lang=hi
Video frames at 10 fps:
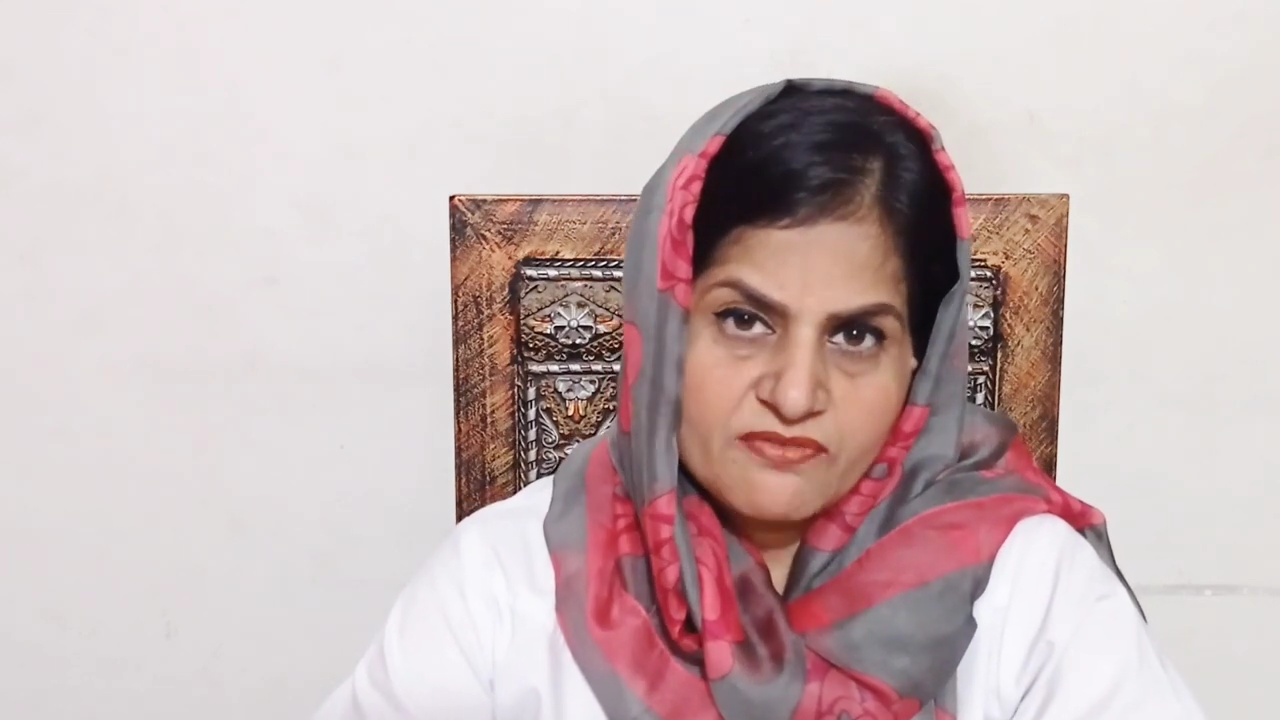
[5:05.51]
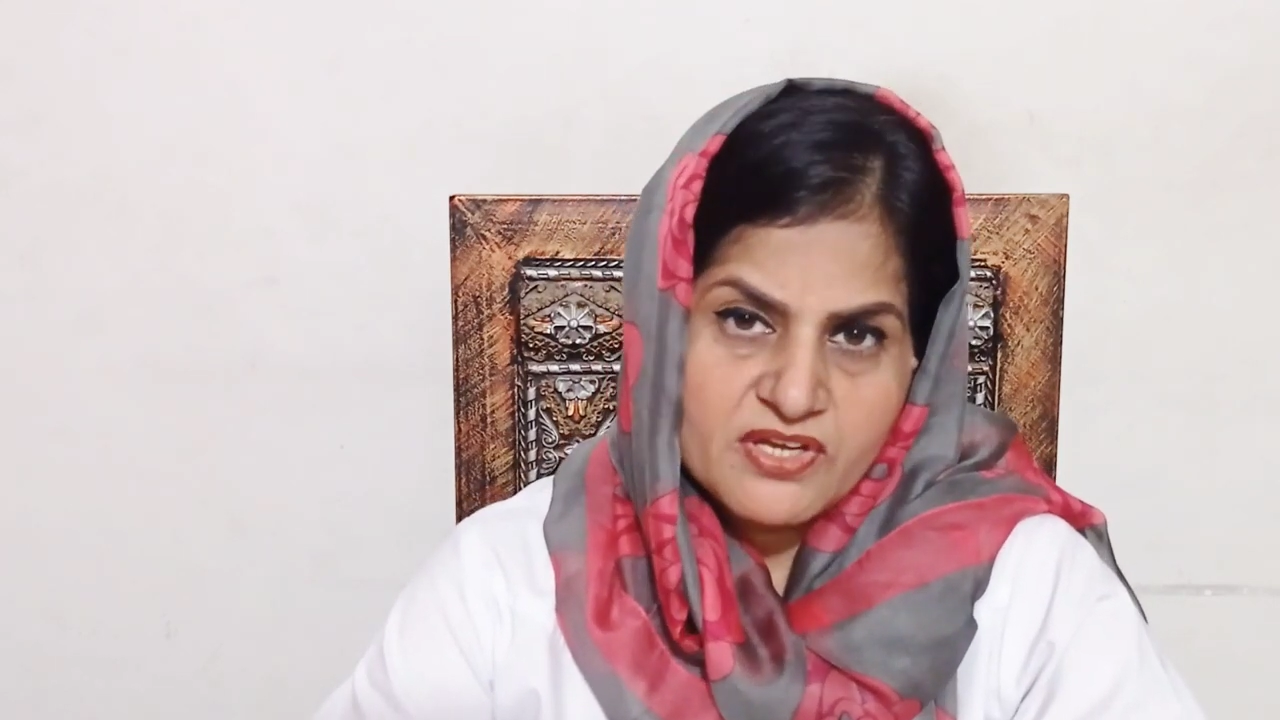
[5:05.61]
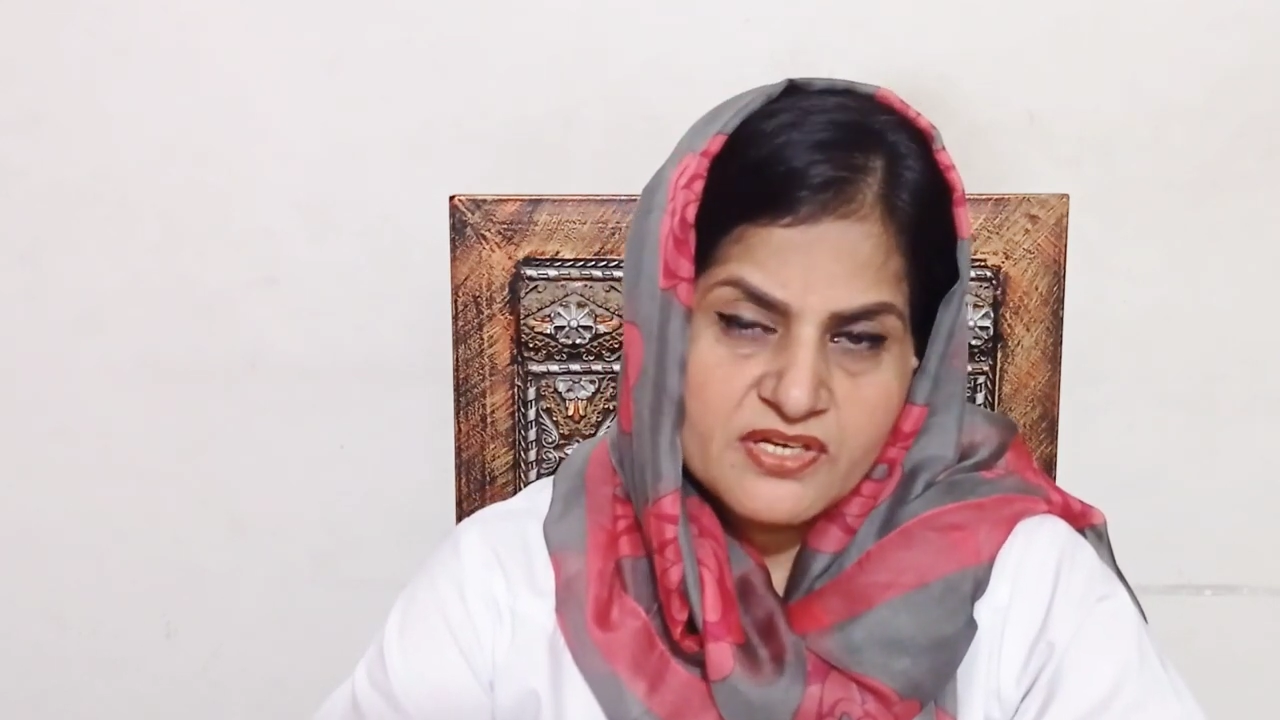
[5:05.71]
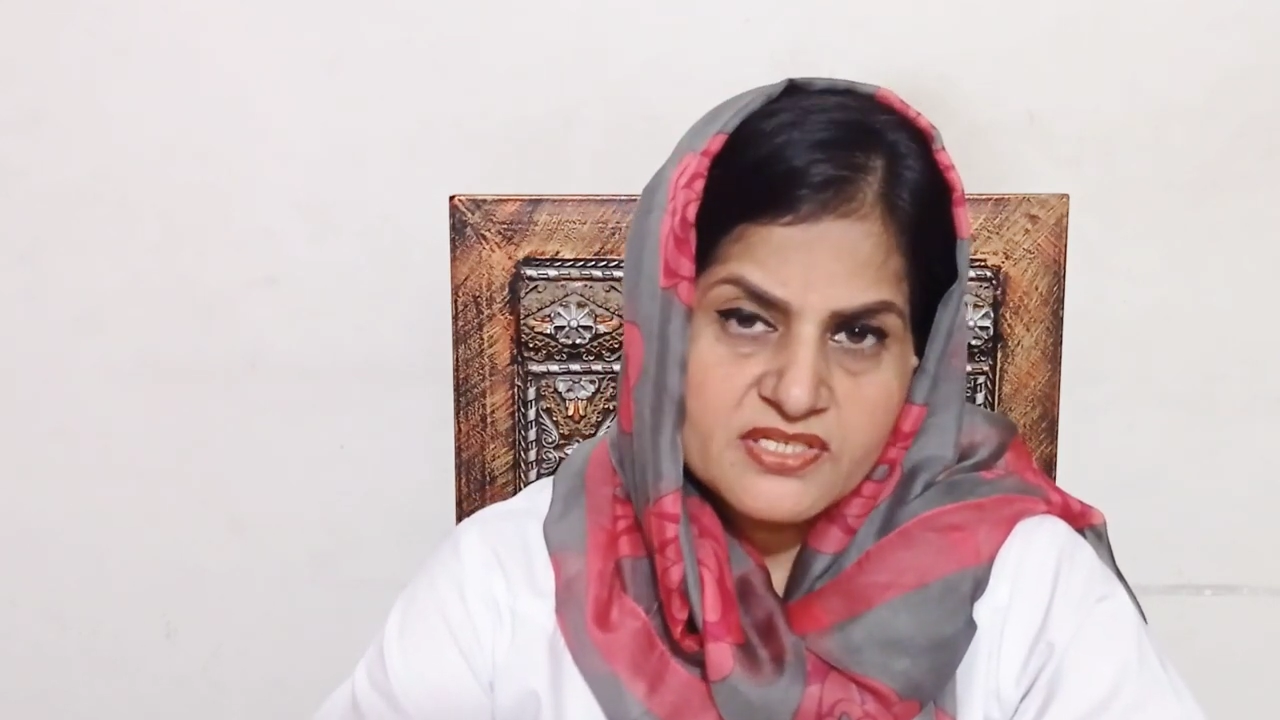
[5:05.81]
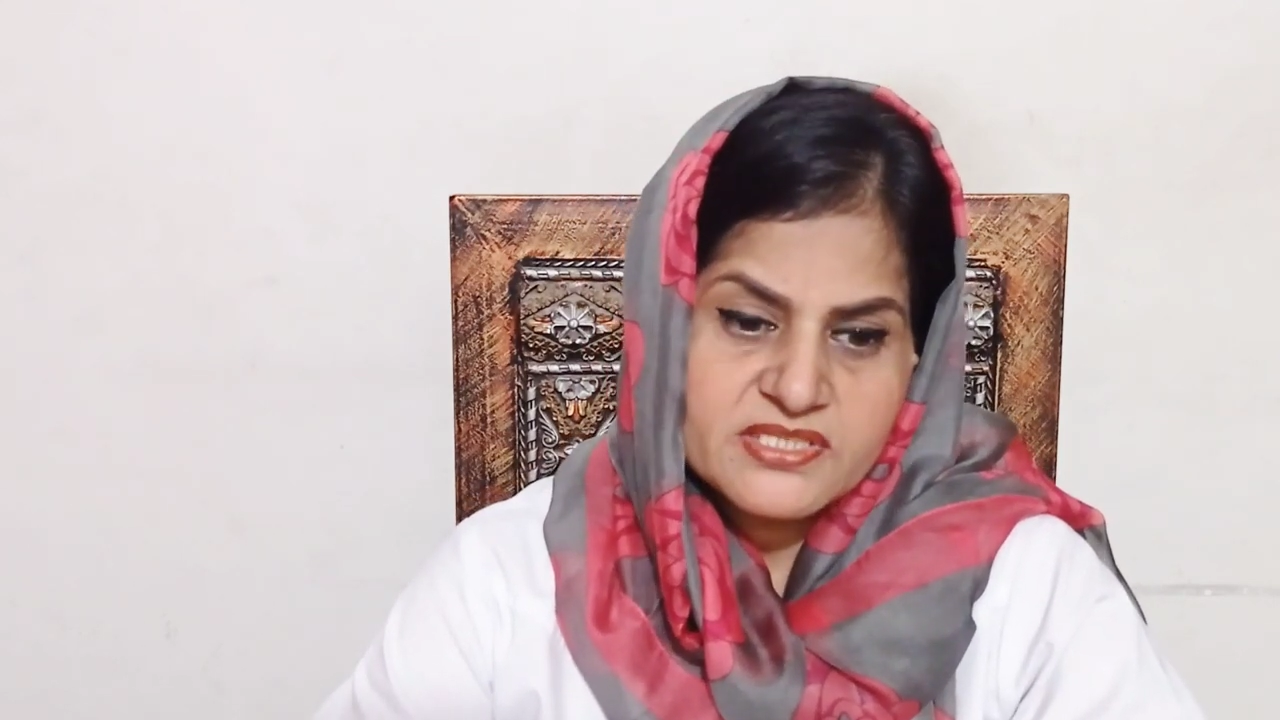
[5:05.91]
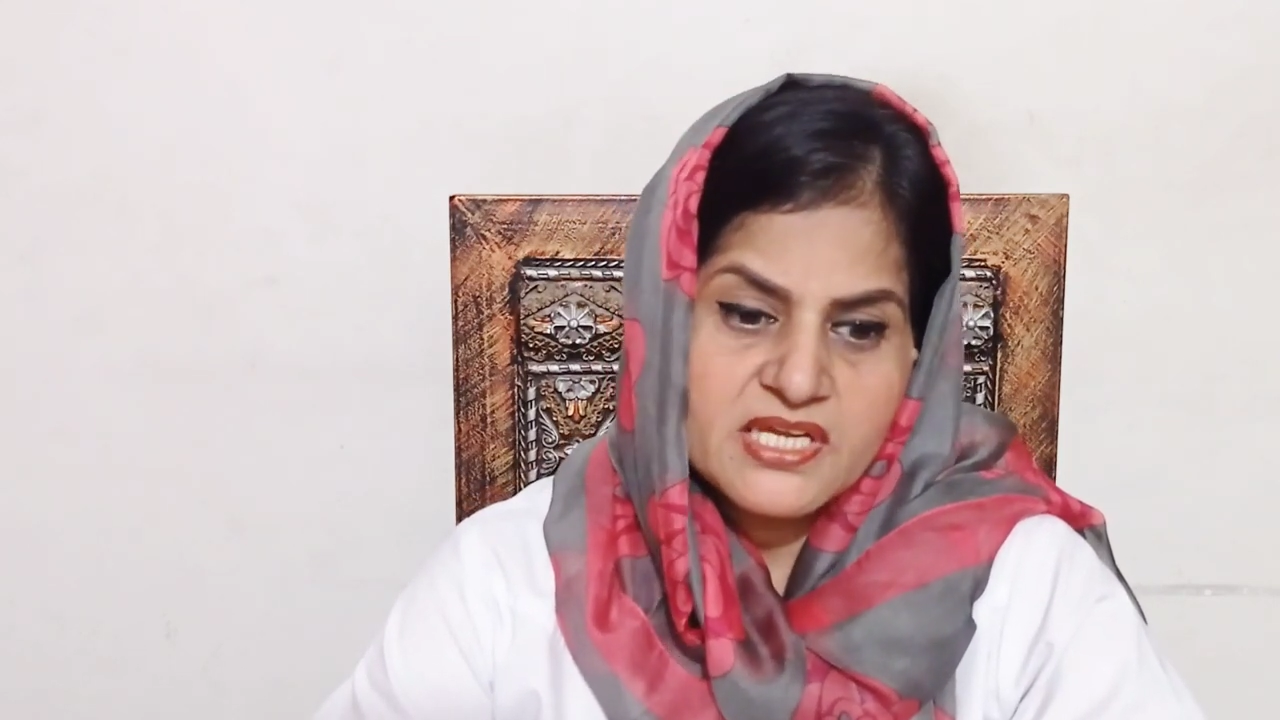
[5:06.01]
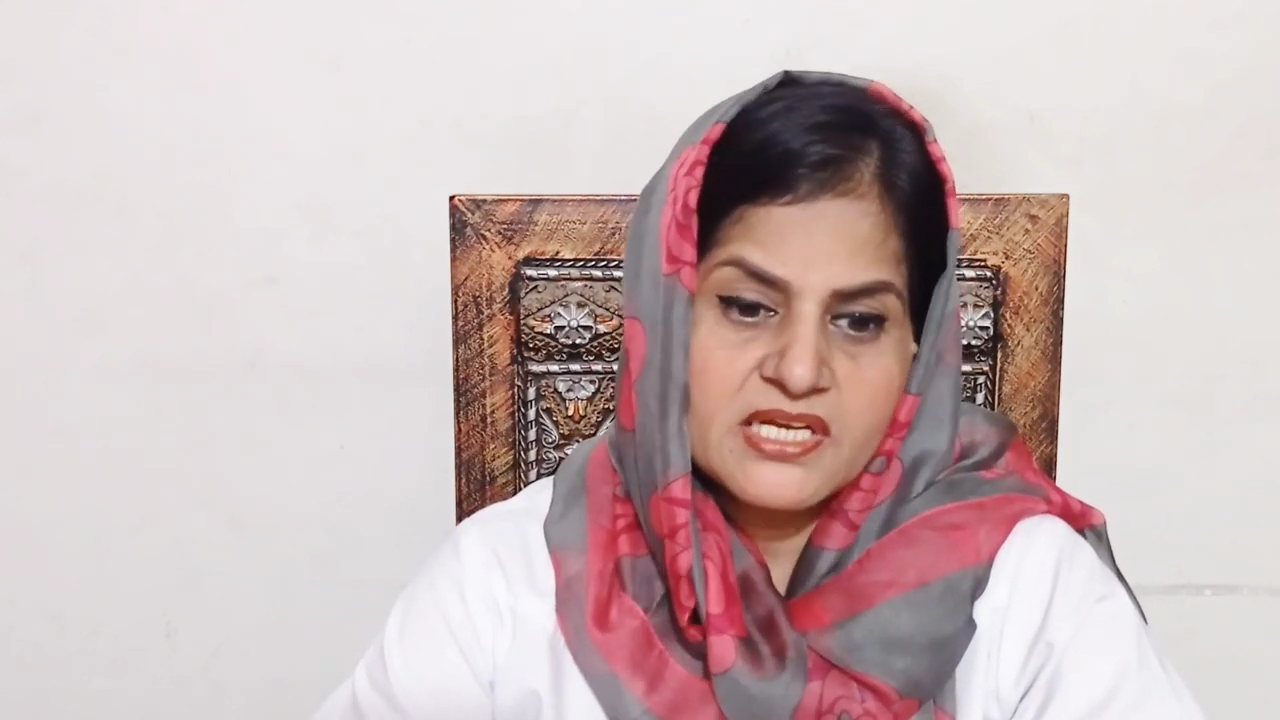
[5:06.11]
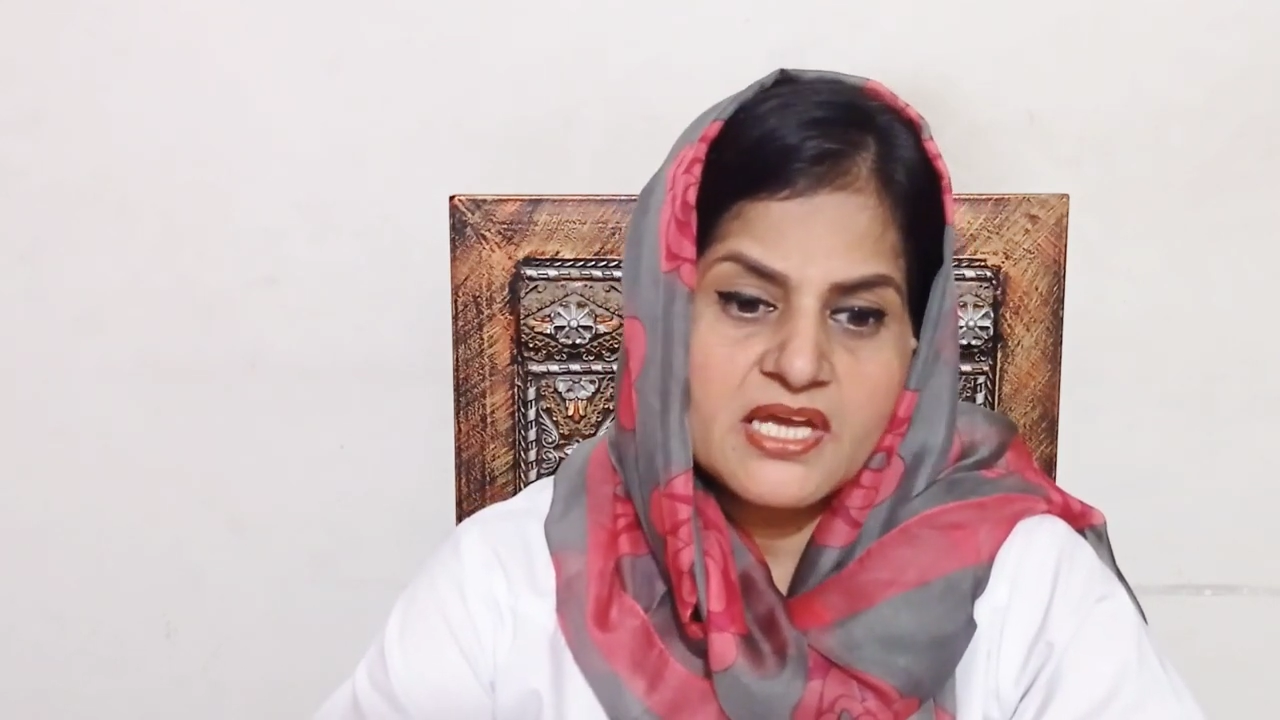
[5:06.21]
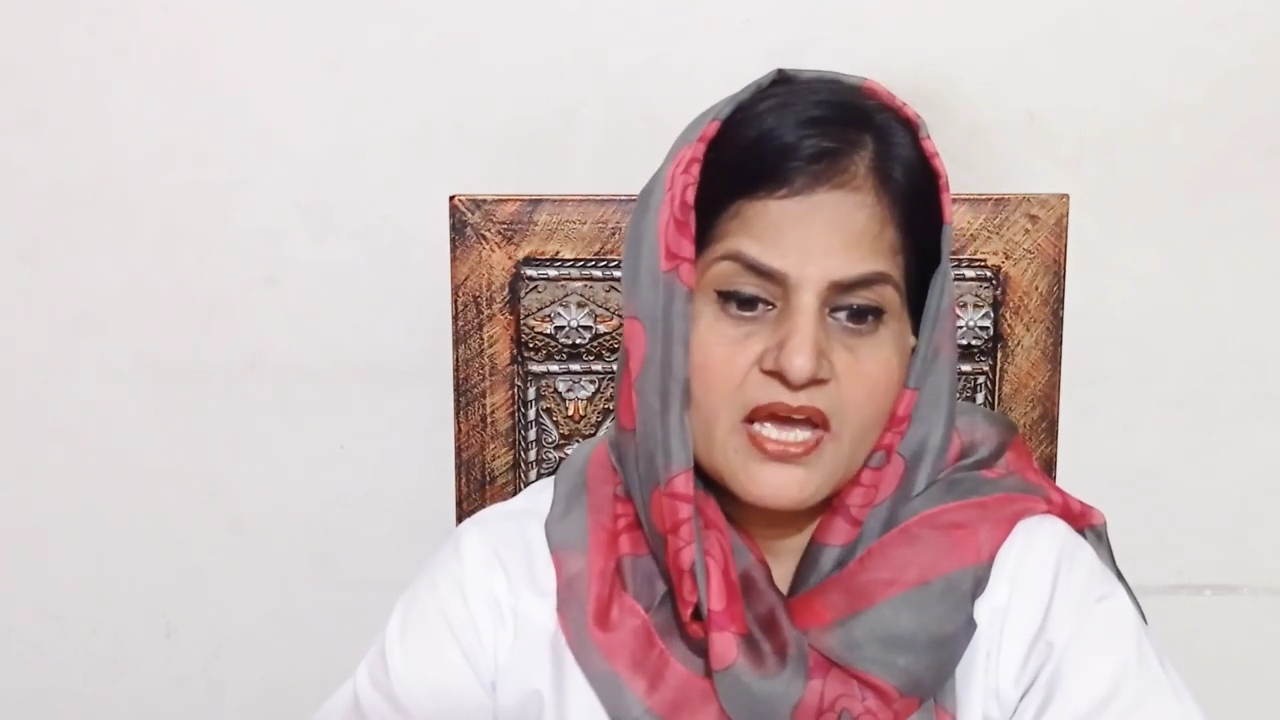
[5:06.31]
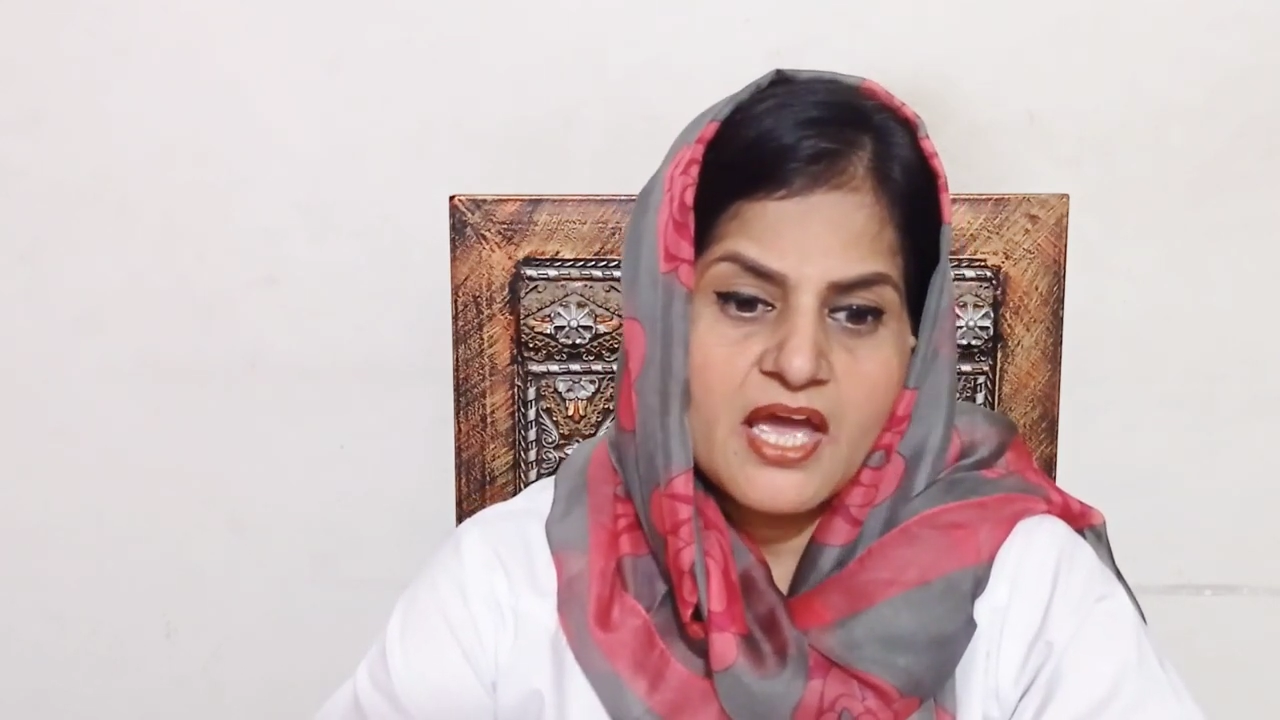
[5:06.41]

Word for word: अवेयरनेस के लिए